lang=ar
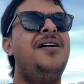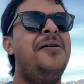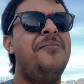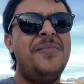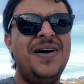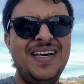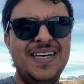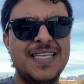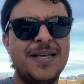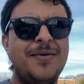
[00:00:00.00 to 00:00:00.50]

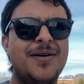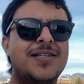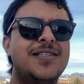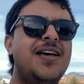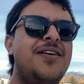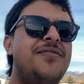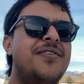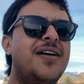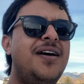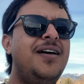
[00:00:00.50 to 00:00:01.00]
ما يعتبر
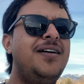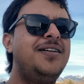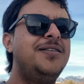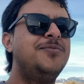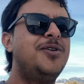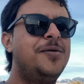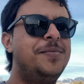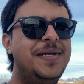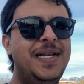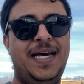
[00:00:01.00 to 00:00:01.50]
سفرة
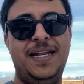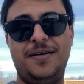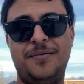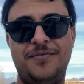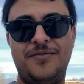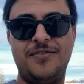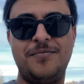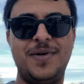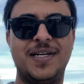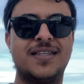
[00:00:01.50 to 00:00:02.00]
المهم ان احنا
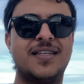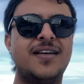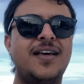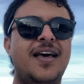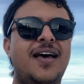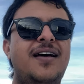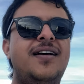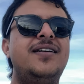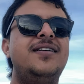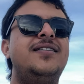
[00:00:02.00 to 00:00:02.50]
في
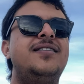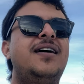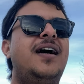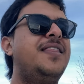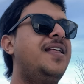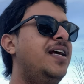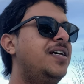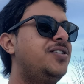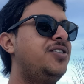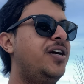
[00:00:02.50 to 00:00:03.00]
المنطقة هذه
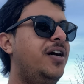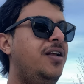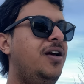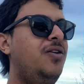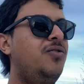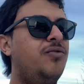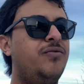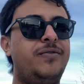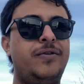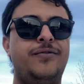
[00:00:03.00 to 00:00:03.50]
الاشياء
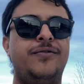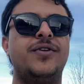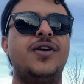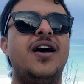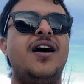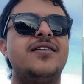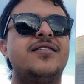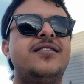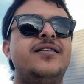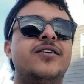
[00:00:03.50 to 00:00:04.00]
الحلوة في
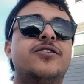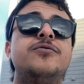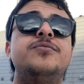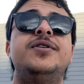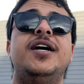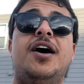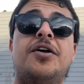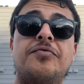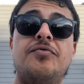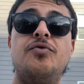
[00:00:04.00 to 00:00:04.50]
الفلوقات انكم
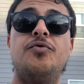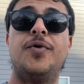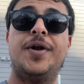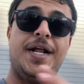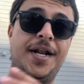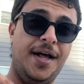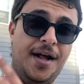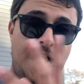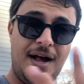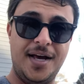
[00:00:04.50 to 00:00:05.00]
تعرفون وين
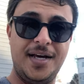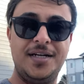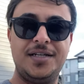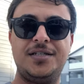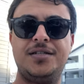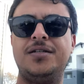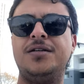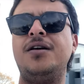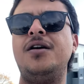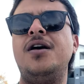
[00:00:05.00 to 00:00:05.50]
انا
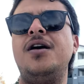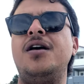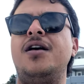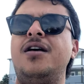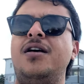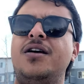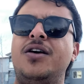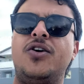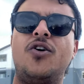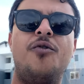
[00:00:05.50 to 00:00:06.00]
عايش
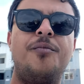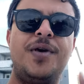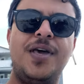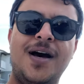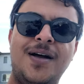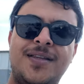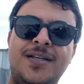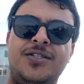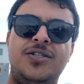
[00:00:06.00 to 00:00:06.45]
يومياتي